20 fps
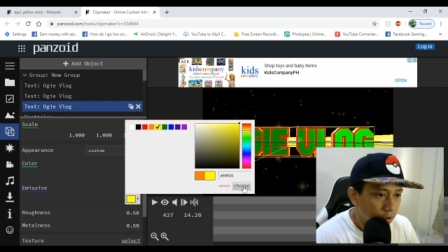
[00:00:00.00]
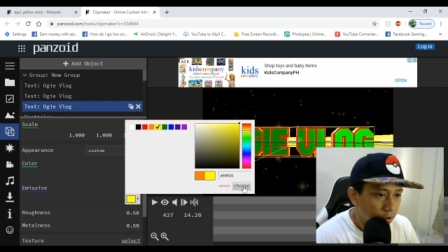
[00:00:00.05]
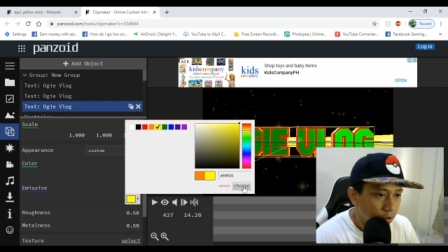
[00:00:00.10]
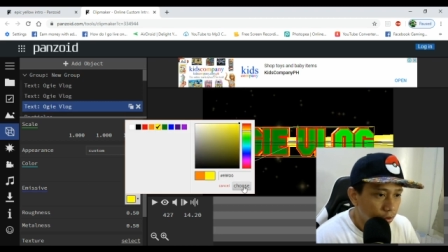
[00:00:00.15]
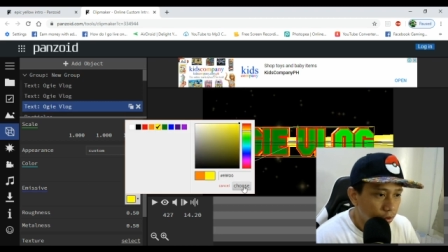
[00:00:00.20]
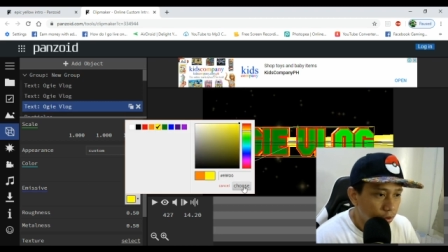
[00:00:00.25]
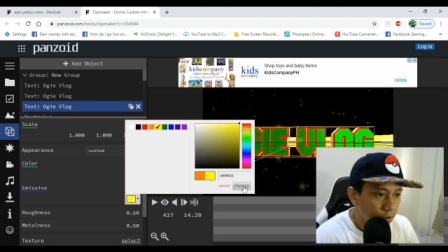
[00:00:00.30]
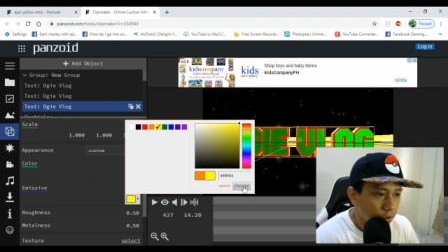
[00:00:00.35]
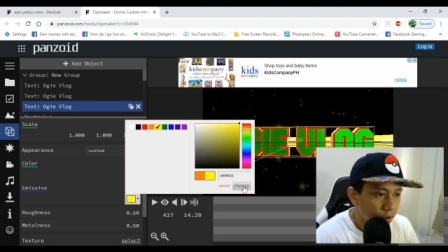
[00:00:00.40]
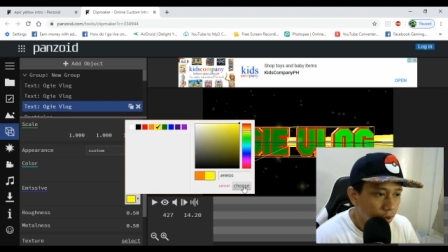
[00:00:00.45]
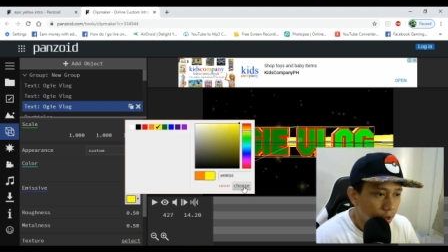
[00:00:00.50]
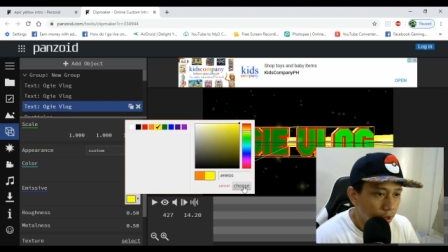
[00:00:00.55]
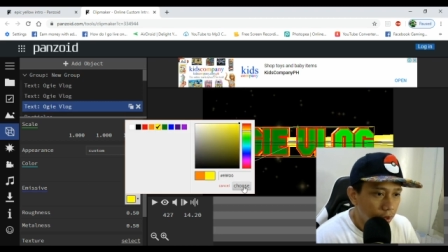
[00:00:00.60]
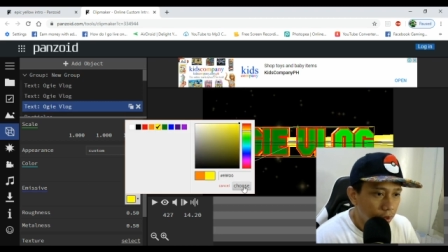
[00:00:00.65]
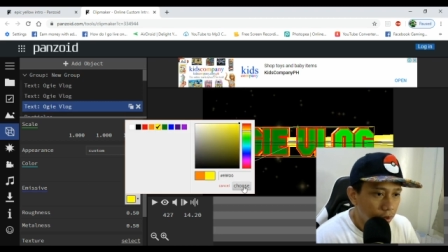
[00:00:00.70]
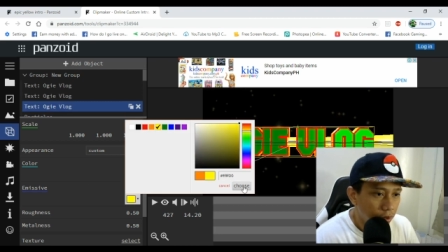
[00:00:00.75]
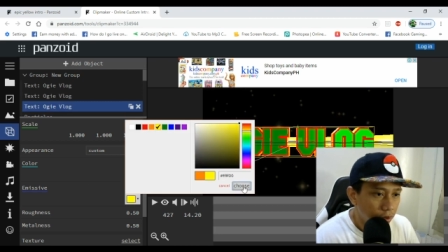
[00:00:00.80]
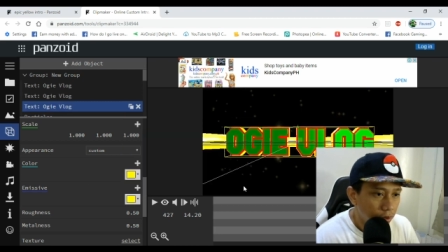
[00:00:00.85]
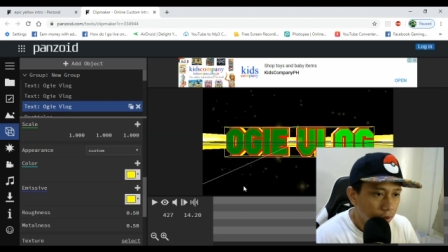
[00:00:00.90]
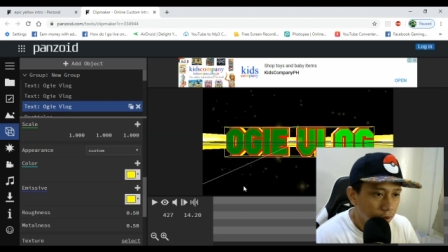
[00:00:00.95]
choose nyo
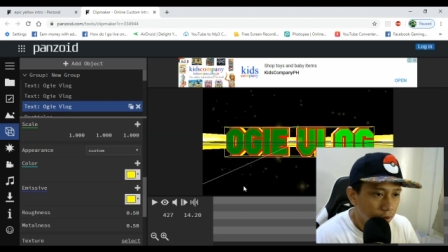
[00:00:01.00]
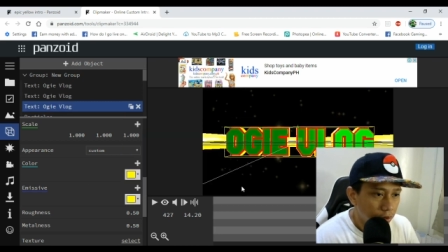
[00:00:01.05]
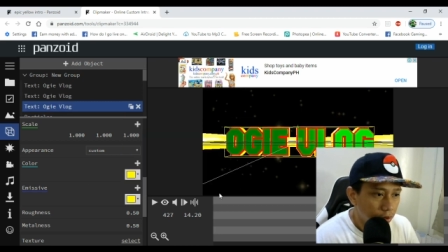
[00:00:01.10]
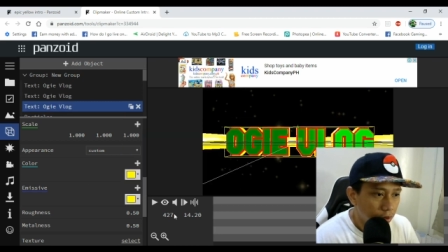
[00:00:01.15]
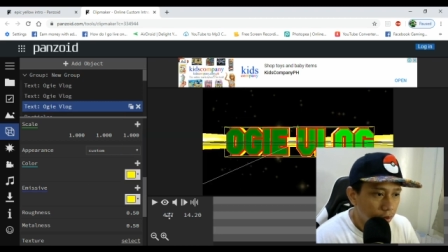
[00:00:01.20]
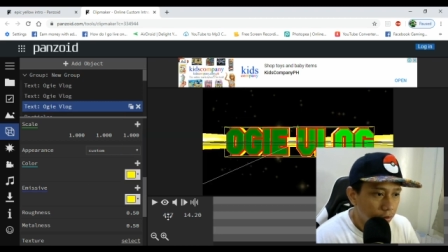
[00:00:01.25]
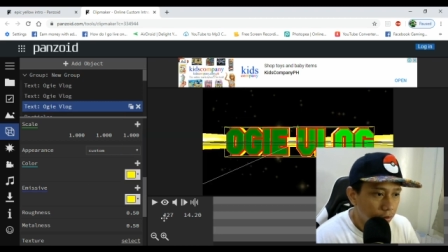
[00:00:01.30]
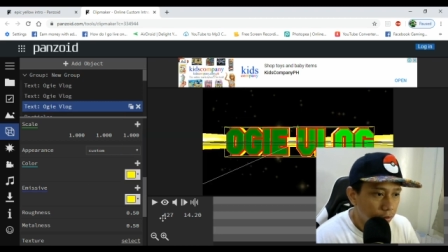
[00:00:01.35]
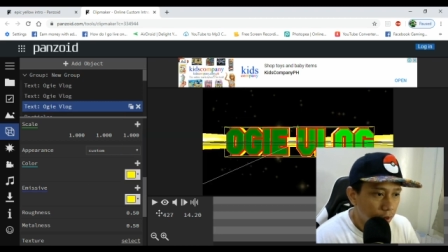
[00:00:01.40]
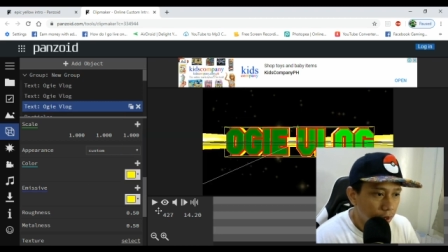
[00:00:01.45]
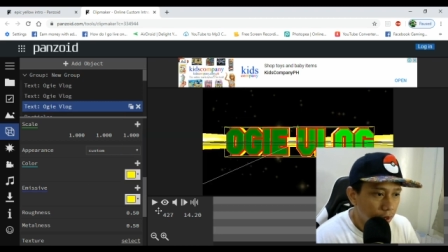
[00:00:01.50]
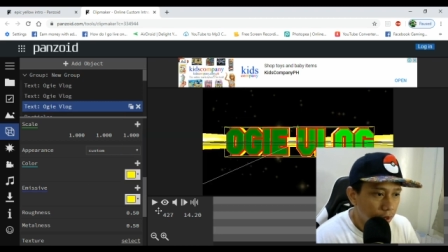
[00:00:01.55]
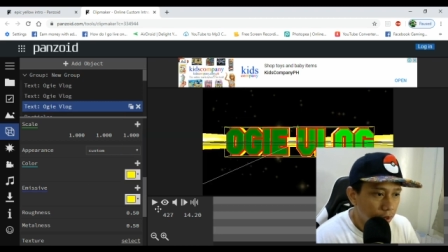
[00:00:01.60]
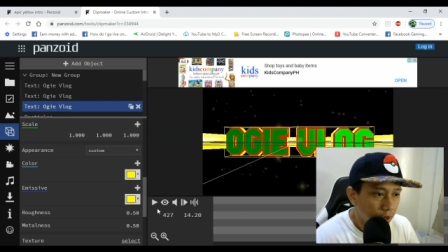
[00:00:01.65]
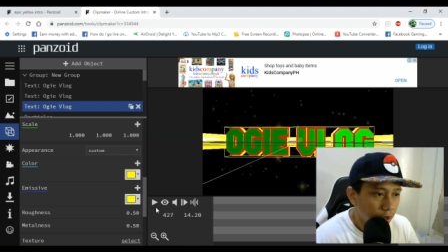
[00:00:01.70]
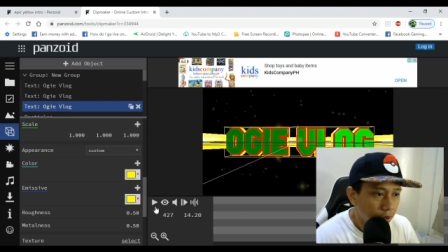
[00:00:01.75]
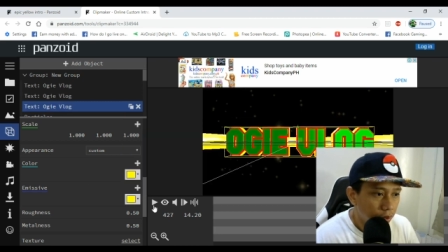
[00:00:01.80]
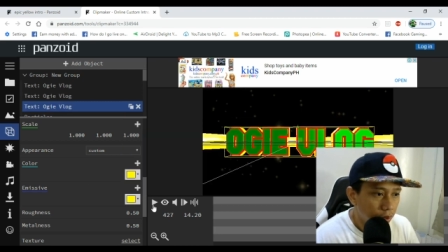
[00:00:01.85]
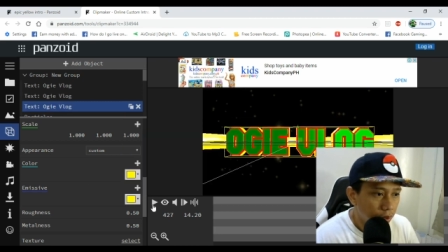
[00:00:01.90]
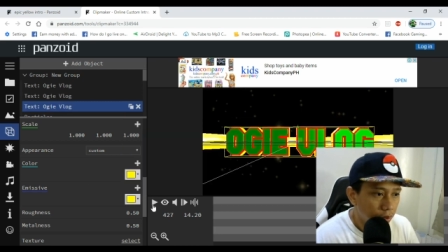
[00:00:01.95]
lang then play
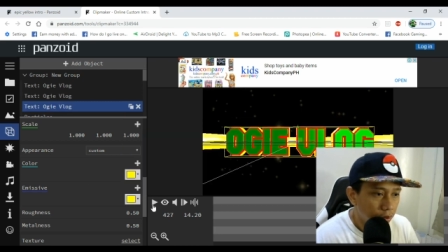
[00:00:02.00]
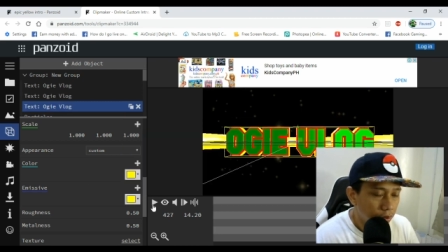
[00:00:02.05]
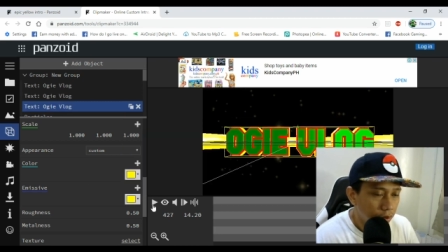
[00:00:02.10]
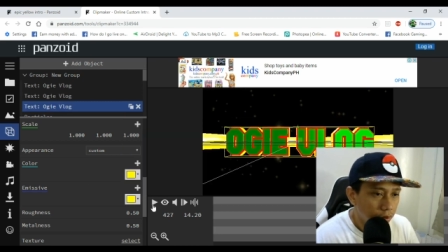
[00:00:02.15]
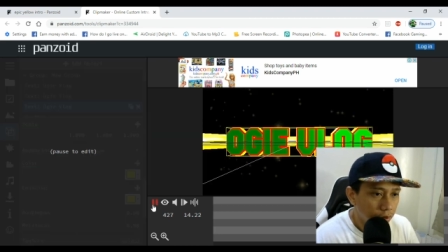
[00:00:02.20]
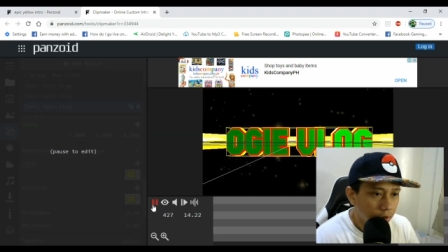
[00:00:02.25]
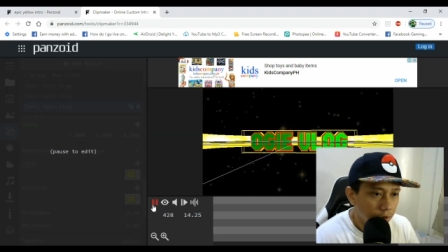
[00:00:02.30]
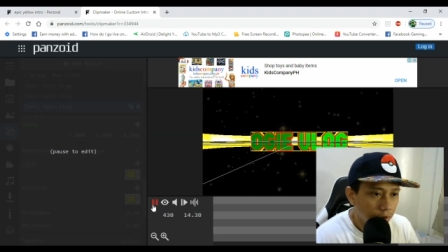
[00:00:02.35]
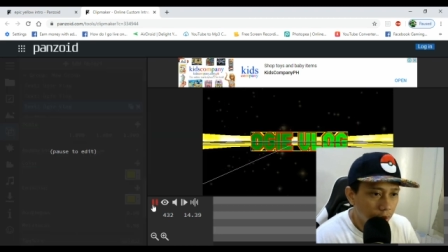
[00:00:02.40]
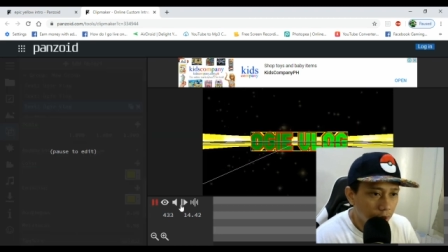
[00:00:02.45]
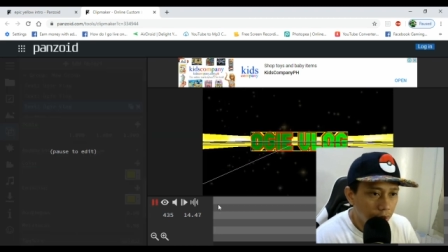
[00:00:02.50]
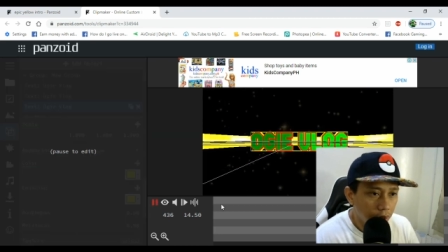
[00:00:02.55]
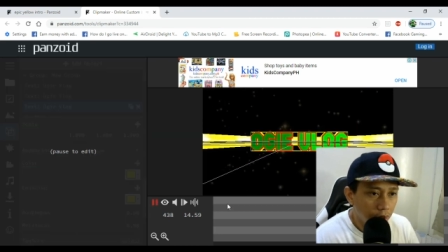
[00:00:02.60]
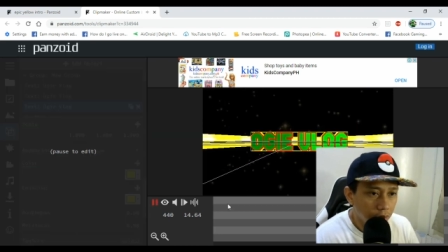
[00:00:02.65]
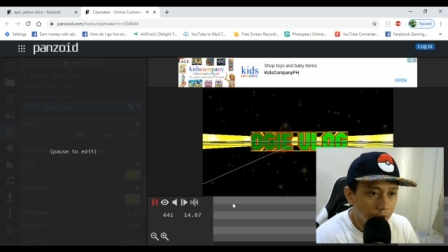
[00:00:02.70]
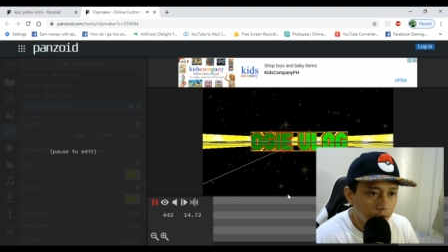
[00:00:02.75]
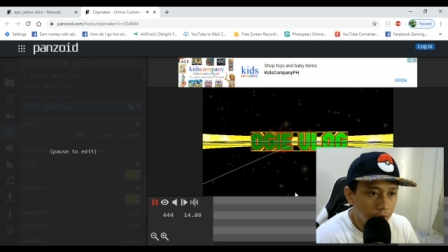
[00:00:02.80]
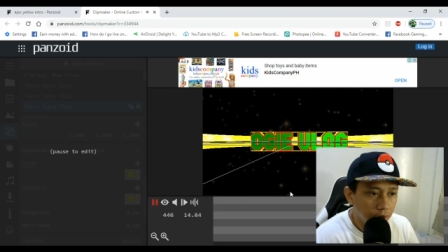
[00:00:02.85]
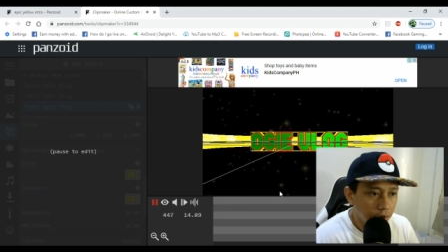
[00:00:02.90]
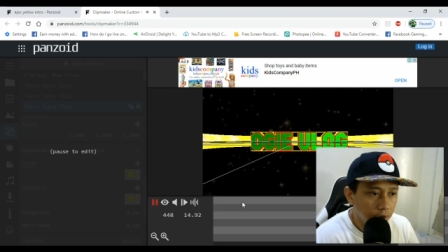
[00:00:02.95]
natin try
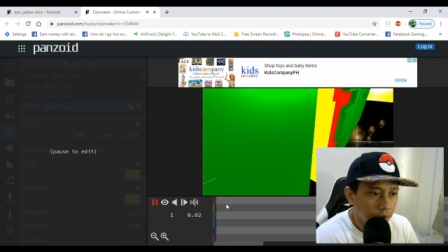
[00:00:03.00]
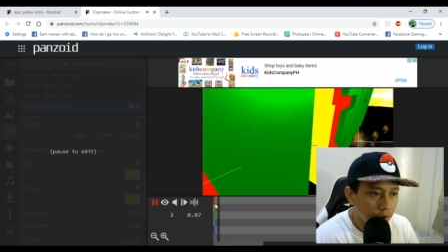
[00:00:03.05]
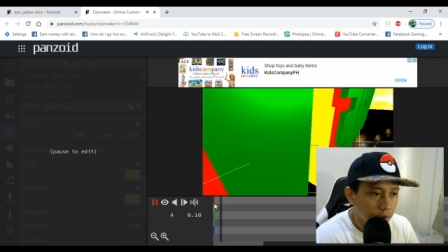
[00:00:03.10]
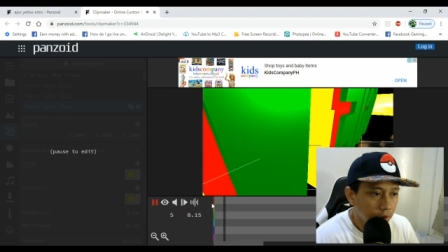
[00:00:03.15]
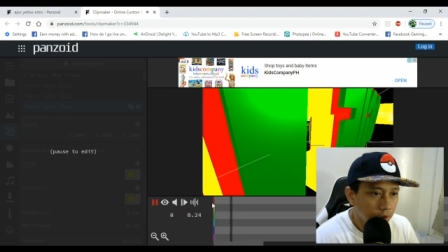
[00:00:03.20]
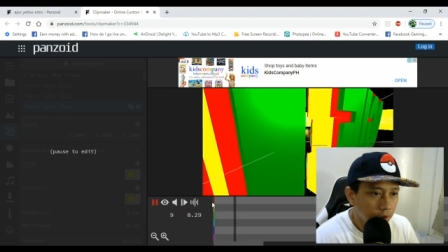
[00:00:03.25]
natin